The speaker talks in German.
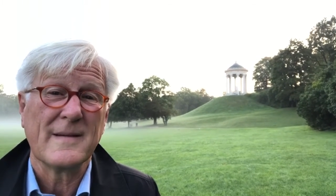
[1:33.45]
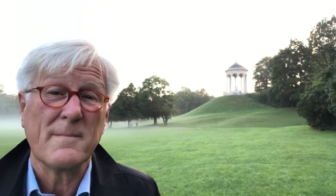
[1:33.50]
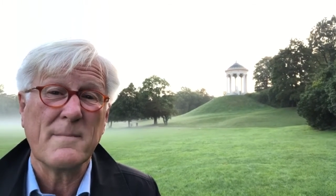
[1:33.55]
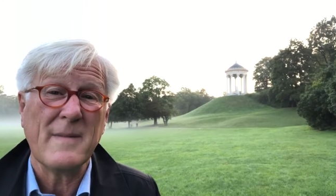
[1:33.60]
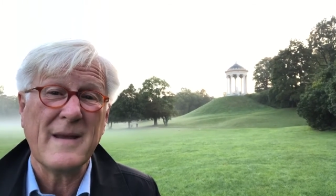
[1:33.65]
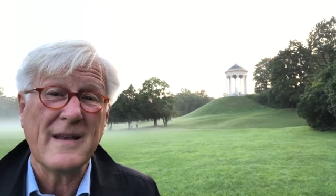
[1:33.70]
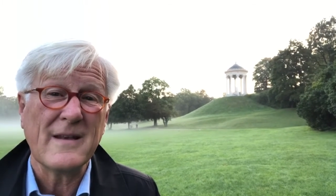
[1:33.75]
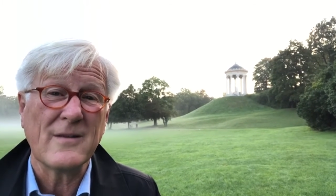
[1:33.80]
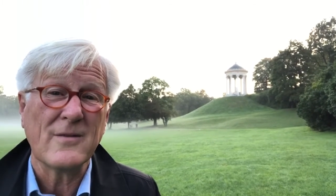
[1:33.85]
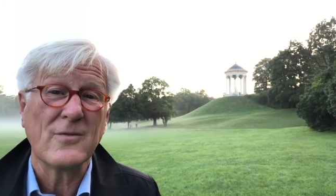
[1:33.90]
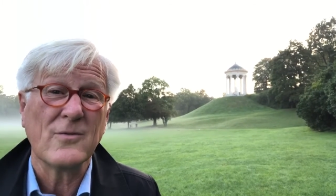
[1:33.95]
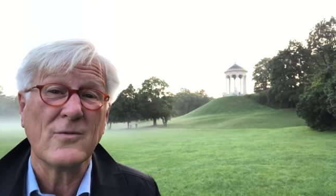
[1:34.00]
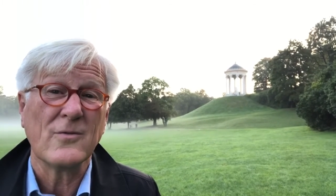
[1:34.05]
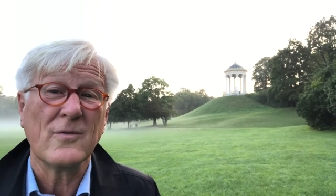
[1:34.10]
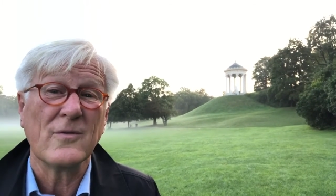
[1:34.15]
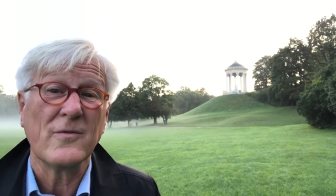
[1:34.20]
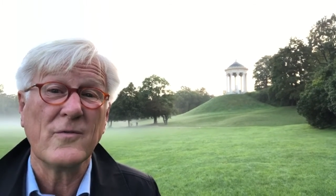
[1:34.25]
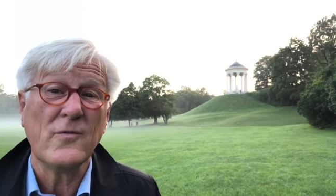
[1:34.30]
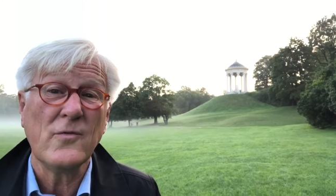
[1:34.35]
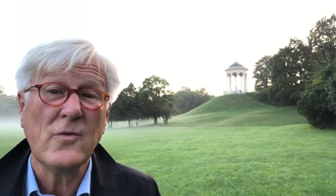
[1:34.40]
Mit
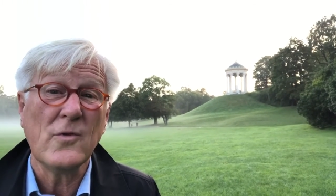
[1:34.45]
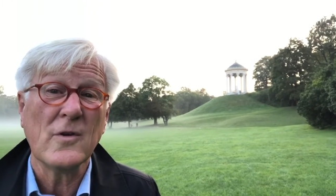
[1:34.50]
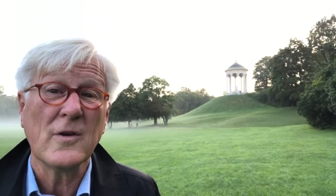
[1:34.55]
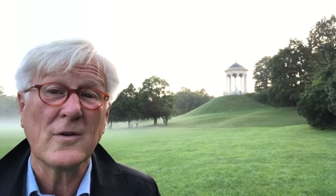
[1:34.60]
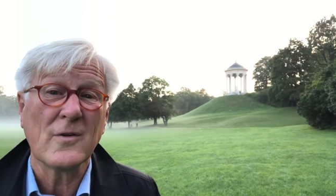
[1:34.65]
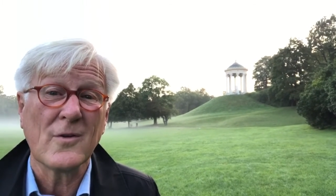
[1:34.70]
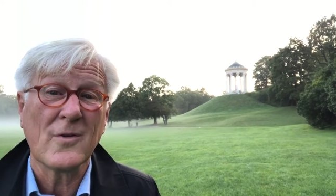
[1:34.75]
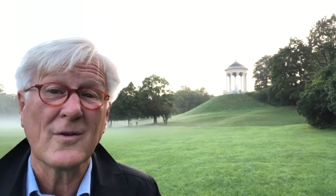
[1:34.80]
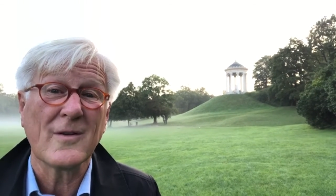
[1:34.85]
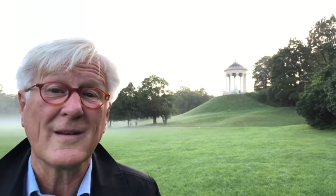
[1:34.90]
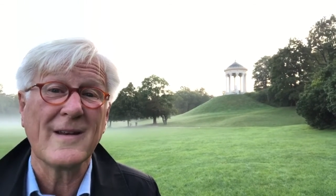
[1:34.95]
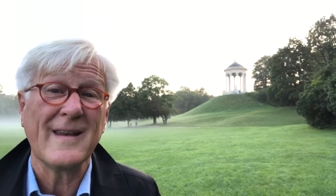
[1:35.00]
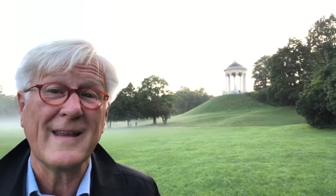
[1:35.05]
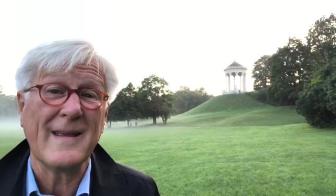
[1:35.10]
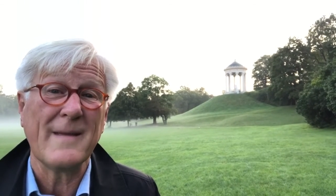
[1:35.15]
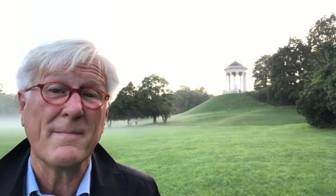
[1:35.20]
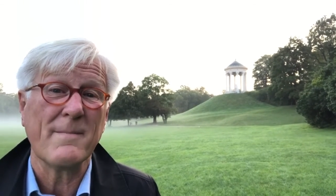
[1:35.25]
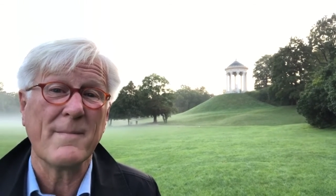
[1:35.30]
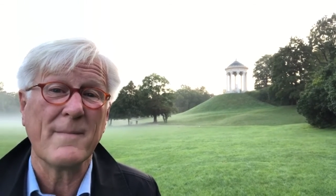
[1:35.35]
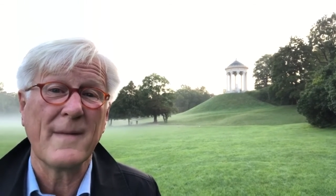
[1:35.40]
und für Gott
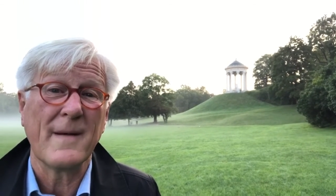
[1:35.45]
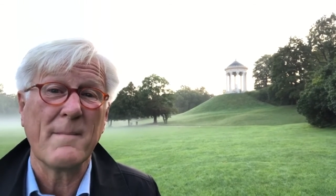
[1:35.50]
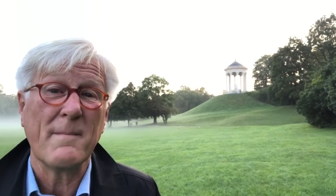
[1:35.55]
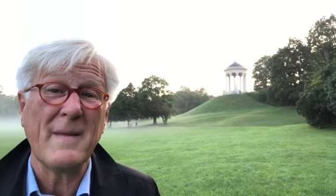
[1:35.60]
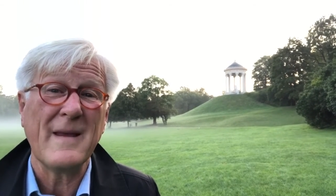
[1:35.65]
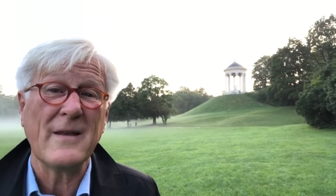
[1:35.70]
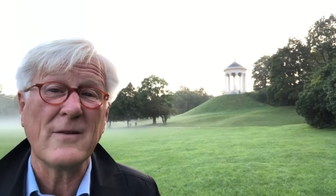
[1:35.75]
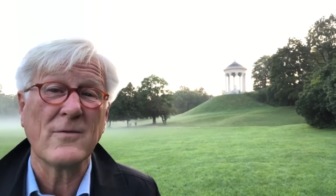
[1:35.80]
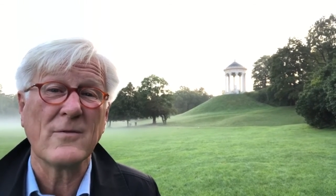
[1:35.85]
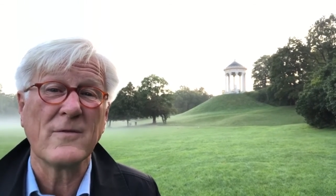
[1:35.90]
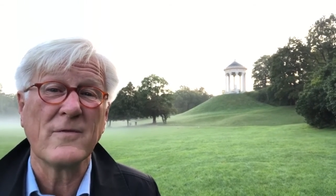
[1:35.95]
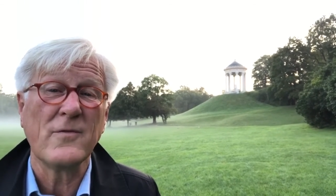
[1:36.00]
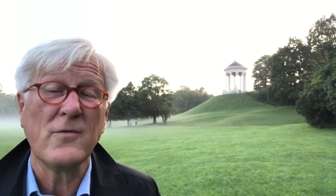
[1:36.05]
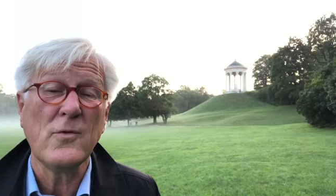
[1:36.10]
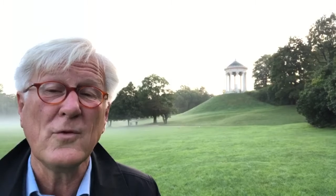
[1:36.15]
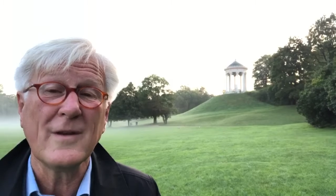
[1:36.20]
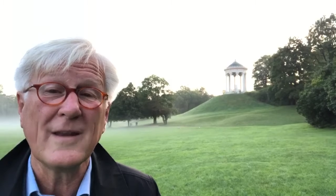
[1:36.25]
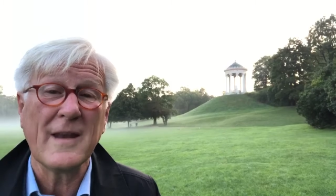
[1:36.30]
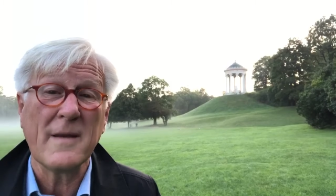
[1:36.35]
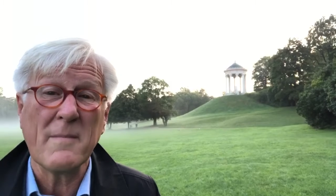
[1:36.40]
leben, mit und
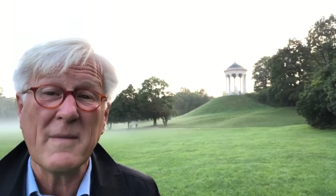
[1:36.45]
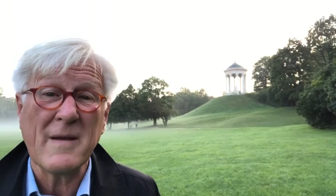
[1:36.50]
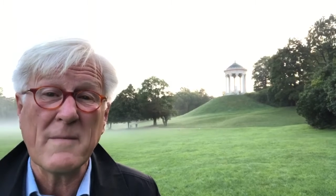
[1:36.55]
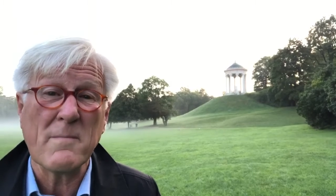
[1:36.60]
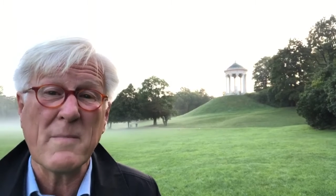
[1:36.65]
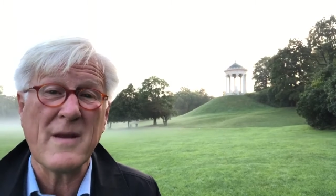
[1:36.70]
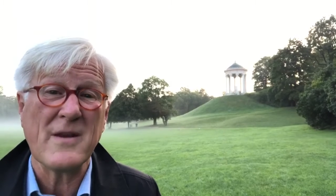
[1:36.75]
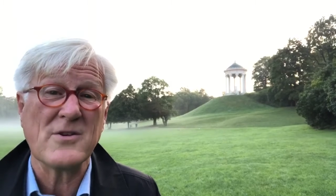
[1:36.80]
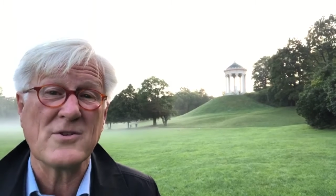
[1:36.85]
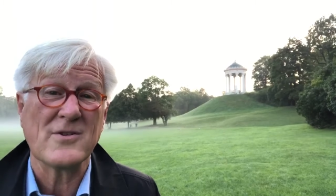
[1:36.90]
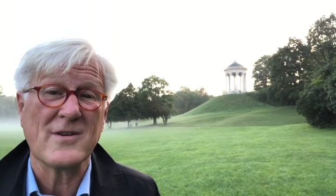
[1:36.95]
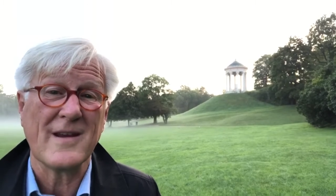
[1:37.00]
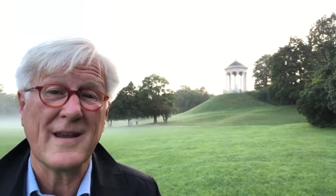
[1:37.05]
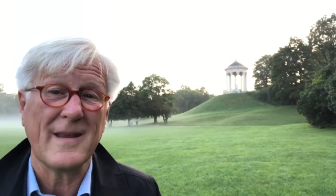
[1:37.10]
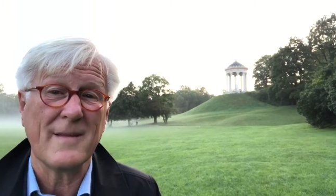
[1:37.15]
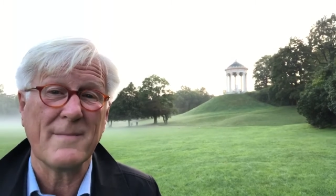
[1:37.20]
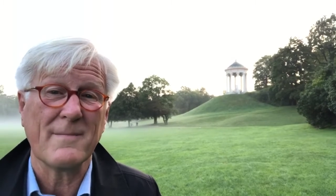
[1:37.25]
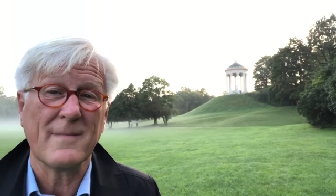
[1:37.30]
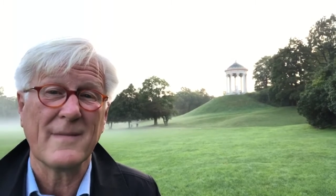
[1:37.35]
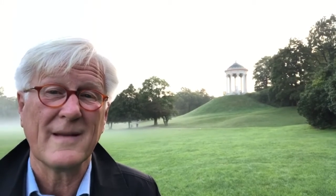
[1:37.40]
für den Mitmenschen
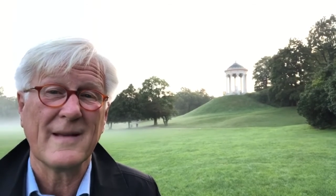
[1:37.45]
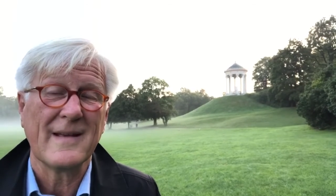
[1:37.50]
leben.